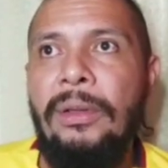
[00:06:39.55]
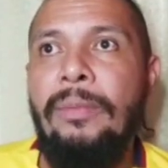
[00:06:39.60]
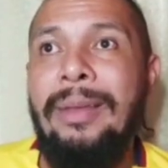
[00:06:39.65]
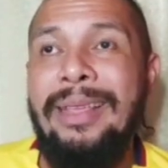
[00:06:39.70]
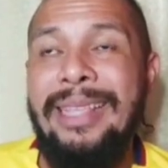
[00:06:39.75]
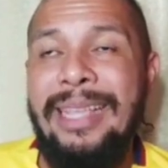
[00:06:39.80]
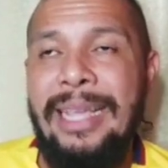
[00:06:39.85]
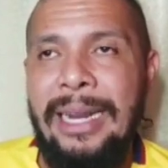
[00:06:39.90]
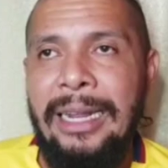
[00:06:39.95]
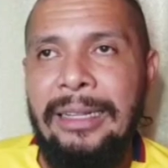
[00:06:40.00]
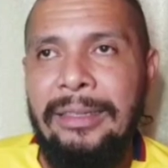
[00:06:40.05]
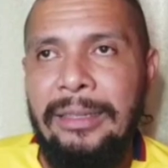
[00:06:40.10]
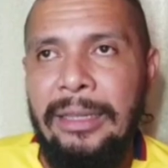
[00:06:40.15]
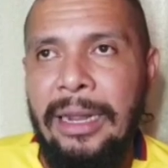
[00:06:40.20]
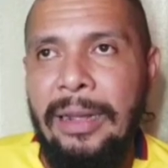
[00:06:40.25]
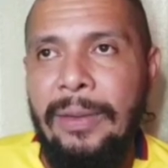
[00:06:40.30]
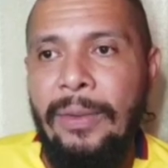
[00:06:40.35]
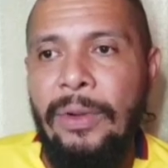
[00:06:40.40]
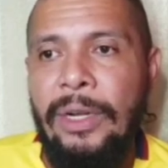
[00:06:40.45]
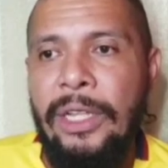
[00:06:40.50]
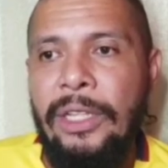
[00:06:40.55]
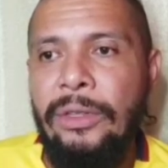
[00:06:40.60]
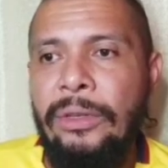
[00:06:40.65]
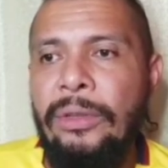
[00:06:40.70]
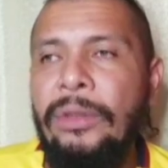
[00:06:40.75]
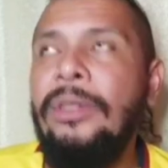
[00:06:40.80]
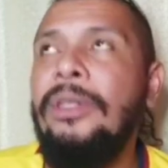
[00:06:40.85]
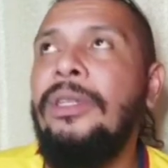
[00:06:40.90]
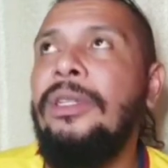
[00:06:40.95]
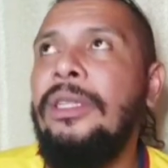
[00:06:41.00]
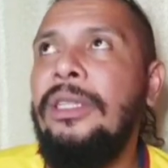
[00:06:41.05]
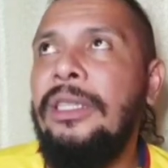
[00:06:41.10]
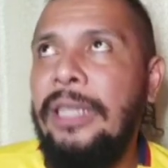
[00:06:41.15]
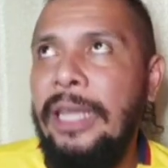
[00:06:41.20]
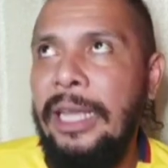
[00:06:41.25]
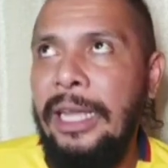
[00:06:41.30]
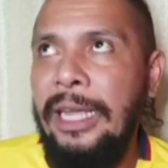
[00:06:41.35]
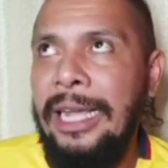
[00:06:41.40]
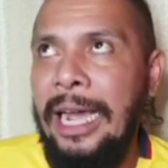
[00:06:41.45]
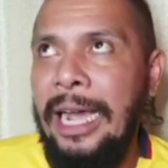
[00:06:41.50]
Mañana será bonito,
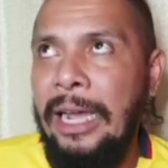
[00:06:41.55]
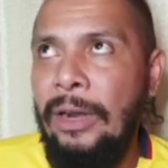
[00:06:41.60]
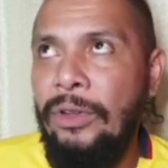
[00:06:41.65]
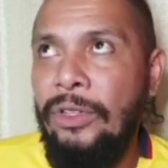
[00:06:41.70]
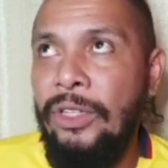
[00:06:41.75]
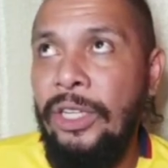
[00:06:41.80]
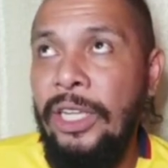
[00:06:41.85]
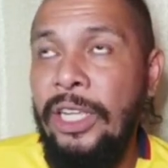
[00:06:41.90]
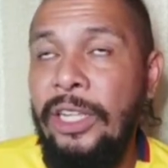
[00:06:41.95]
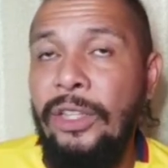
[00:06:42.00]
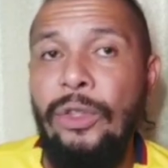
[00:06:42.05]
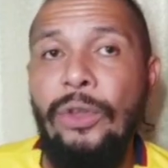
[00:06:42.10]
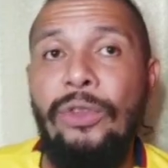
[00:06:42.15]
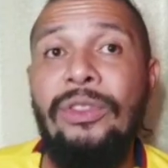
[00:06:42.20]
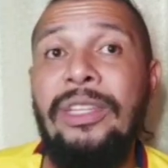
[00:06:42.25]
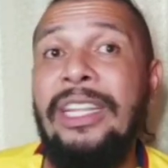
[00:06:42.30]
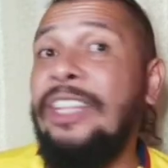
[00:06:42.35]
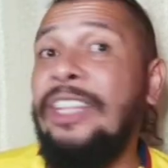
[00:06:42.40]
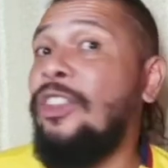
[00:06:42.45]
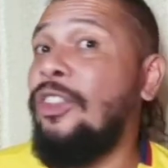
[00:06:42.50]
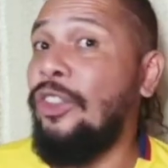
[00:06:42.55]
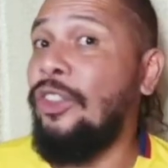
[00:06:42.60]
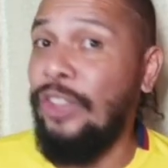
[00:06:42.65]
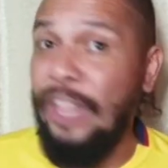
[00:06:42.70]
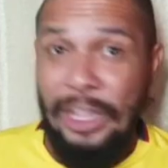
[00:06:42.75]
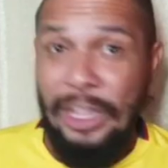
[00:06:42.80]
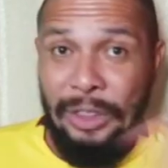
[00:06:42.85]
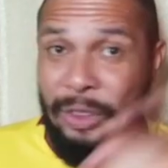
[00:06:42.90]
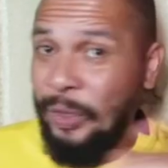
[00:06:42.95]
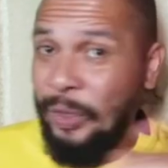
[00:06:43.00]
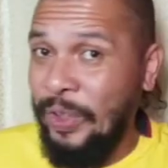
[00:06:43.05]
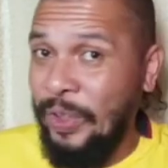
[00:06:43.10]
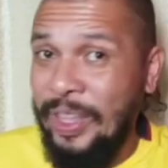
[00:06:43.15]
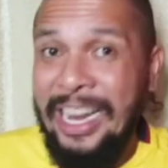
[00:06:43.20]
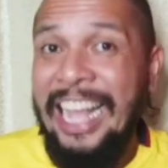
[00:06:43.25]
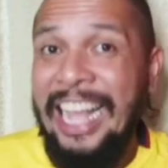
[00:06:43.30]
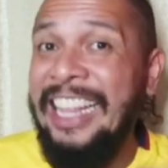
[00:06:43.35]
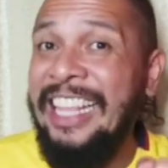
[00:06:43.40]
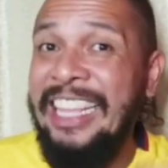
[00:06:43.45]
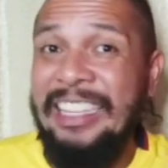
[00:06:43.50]
de Carol G, donde dentro de
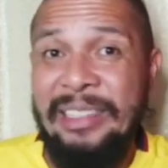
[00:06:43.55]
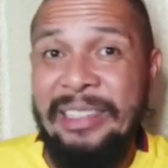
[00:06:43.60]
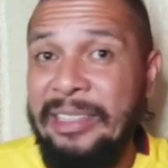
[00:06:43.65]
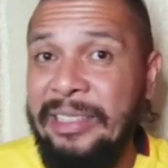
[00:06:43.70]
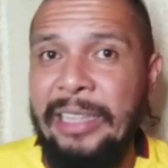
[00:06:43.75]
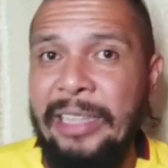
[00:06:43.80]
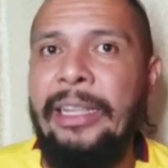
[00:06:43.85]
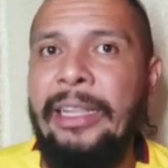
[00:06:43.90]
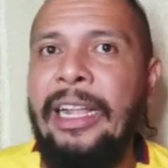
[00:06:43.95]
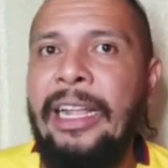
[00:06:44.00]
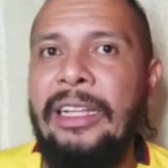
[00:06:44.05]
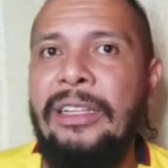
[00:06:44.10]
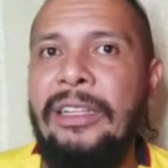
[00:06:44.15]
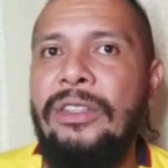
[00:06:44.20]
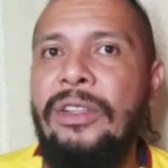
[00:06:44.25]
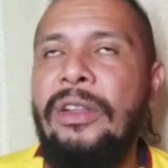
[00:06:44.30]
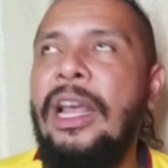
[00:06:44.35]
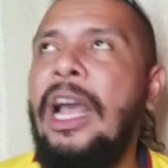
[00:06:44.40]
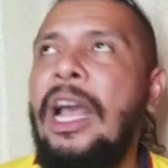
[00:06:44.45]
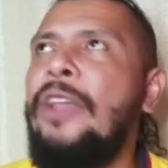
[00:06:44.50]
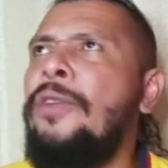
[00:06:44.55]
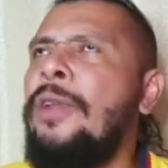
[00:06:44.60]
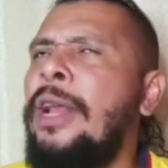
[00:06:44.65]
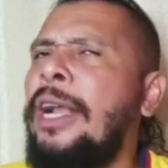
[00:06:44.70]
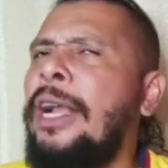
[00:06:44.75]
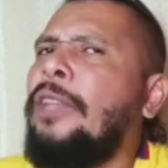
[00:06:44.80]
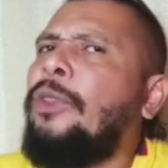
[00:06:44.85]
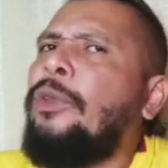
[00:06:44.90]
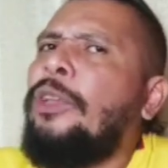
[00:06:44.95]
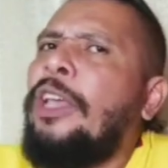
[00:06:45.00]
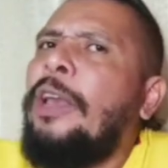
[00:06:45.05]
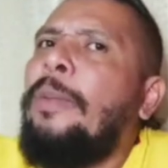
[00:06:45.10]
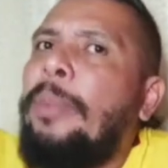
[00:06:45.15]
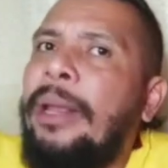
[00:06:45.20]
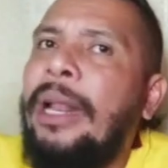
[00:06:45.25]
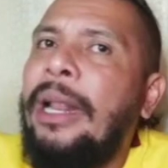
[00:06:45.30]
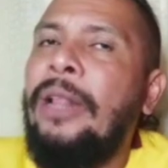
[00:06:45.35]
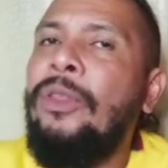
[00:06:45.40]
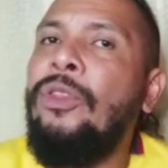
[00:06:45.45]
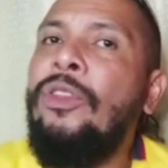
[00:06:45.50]
las 17 canciones hay una que estoy
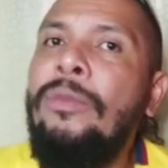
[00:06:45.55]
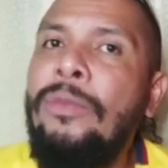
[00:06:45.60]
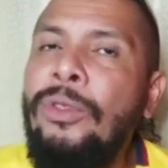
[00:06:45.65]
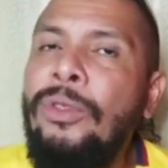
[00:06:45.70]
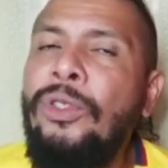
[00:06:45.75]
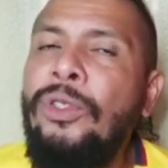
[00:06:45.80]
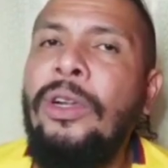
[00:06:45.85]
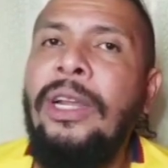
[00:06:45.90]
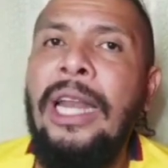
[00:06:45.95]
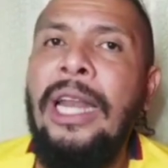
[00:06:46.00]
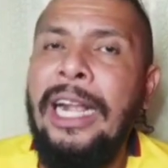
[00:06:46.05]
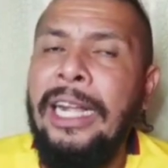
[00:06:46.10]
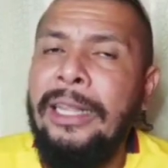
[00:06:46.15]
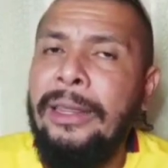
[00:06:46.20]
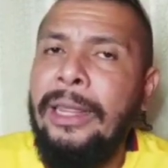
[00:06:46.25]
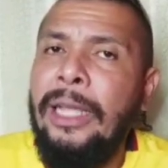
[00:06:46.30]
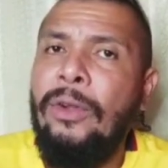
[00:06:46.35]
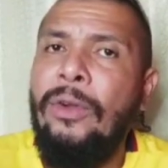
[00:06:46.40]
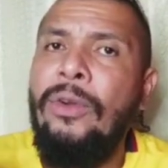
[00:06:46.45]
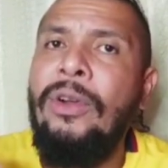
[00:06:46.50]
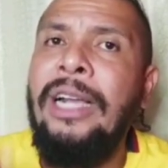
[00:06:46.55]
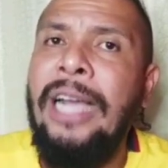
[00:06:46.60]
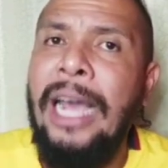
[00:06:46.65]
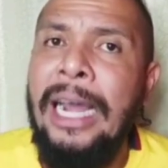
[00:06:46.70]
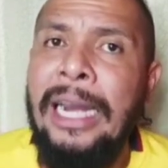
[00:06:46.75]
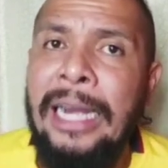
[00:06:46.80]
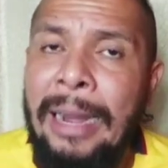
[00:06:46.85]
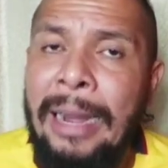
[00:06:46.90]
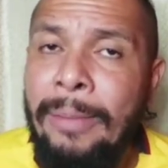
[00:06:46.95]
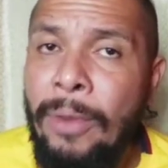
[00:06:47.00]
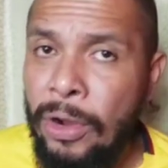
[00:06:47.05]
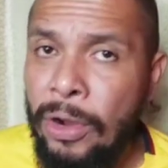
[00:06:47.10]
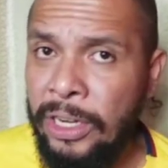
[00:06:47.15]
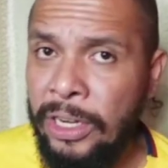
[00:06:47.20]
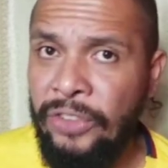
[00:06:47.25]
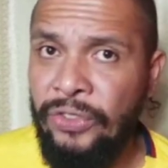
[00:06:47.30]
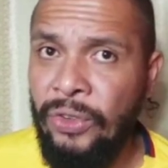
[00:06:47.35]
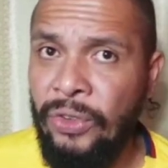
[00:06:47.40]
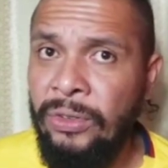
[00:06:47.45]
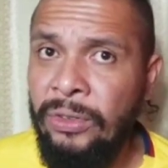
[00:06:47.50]
esperando mucho, que la canta con Carla
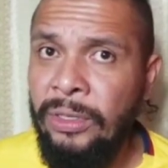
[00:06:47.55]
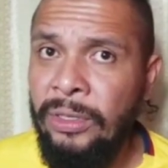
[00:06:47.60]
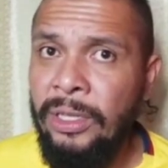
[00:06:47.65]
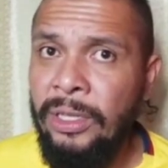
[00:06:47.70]
Morrison,